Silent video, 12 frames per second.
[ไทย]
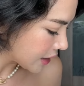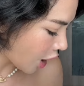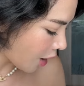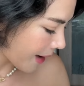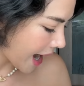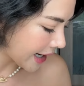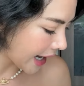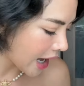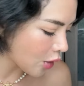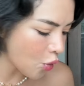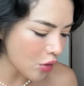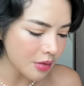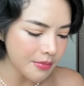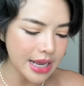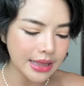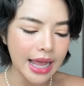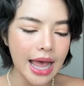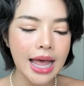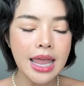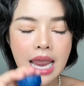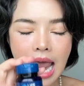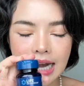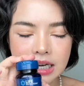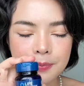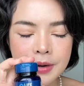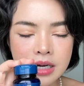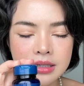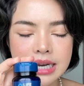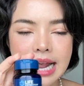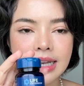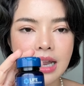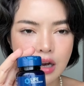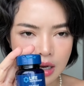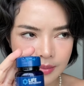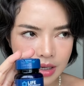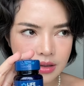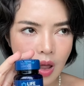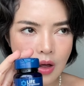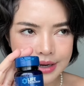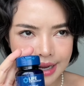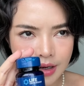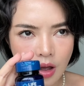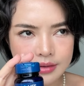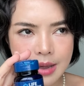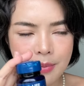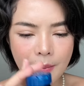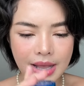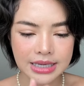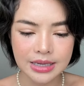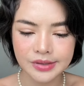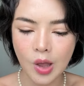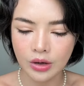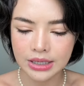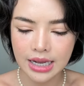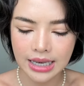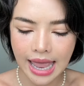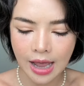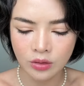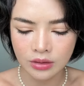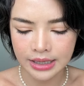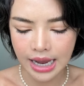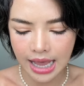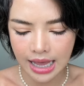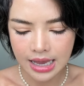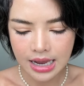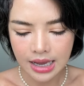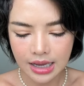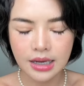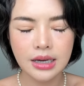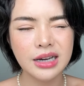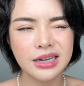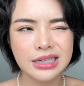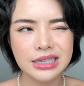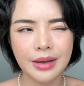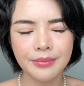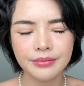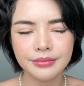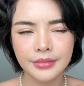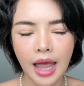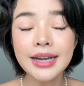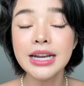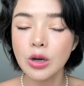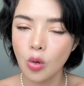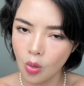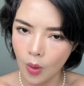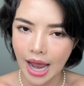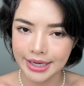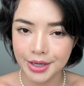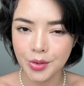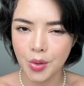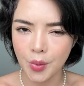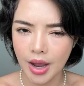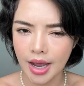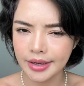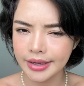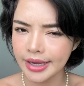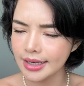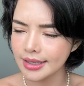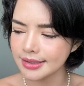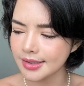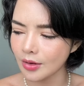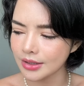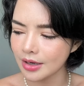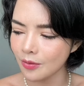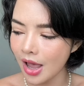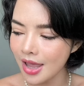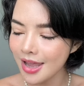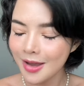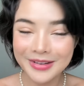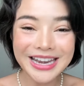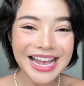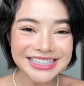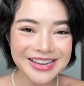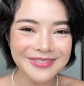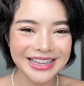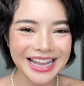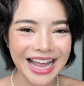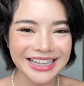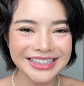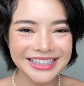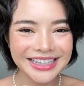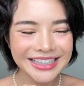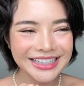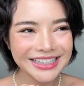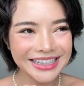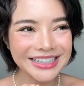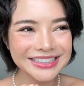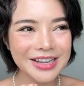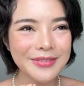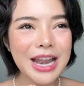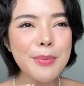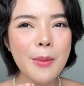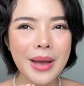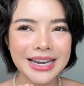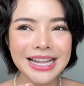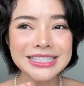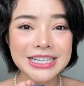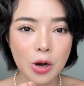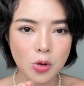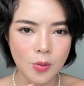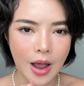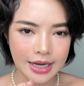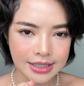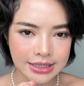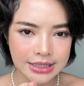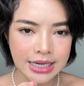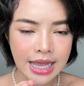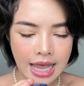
ต่อมานะคะคูคามินนะคะ อันนี้เพิ่งเรียนและกกำลังลองนะลองได้ประมาณเกือบ 2 เดือนแล้วนะคะ เออ เกือบอ่ะเดือนกว่าาเดือนกว่าๆหรือ 2 เดือนวะไม่แน่ใจเหมือนกันเออจำไม่ได้ประมาณน่าจะเดือนกว่าๆคือ